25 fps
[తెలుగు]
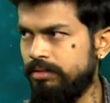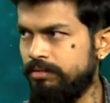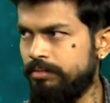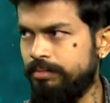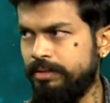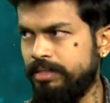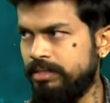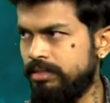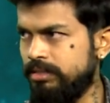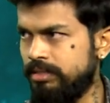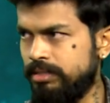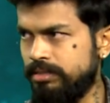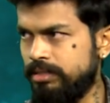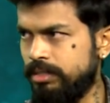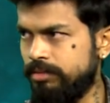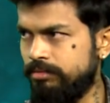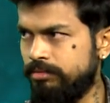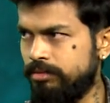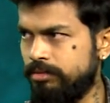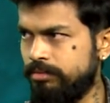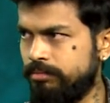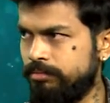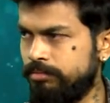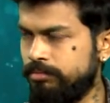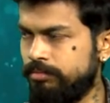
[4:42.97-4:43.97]
విపరీతంగా
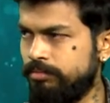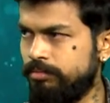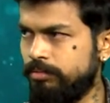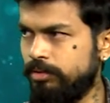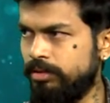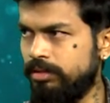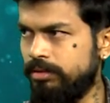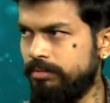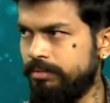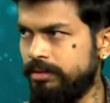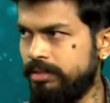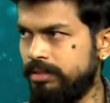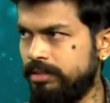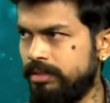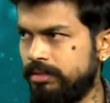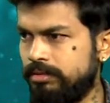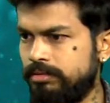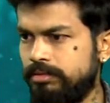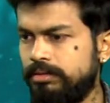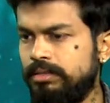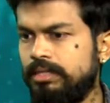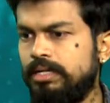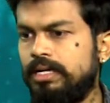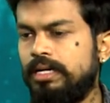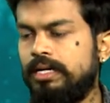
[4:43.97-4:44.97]
చదవడం
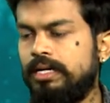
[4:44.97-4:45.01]
మొదలుపెట్టాను